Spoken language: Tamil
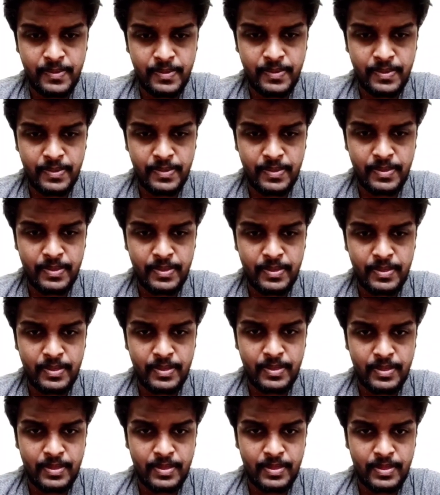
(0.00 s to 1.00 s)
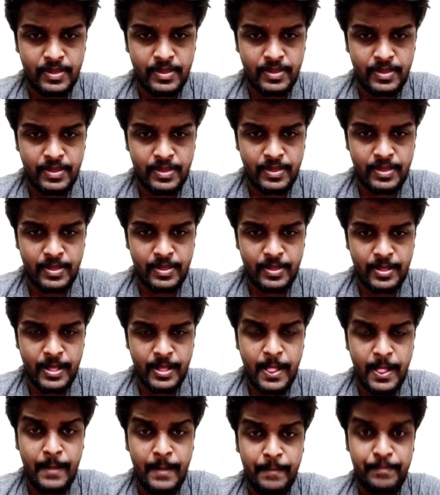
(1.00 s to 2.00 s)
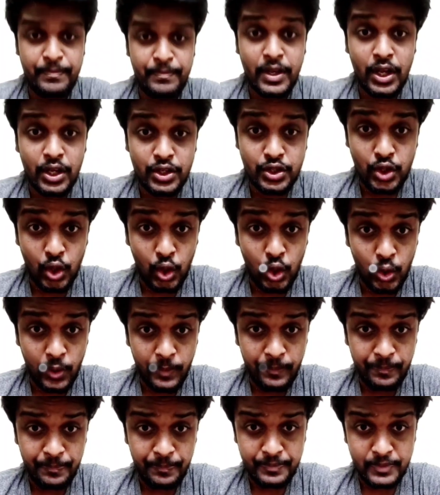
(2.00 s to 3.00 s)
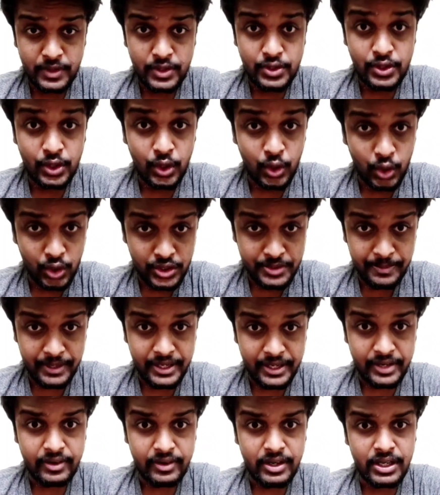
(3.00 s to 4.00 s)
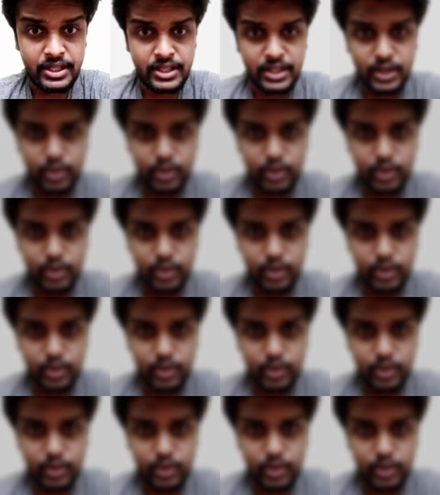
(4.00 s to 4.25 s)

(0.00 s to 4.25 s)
பண்ணி பார்த்துக்கலாம் ஸோ இப்போ வேறு மொபைல்லேருந்து எப்படி மீட்டிங் ஜாயின் பண்ணுறதுன்னு சொல்லி இந்த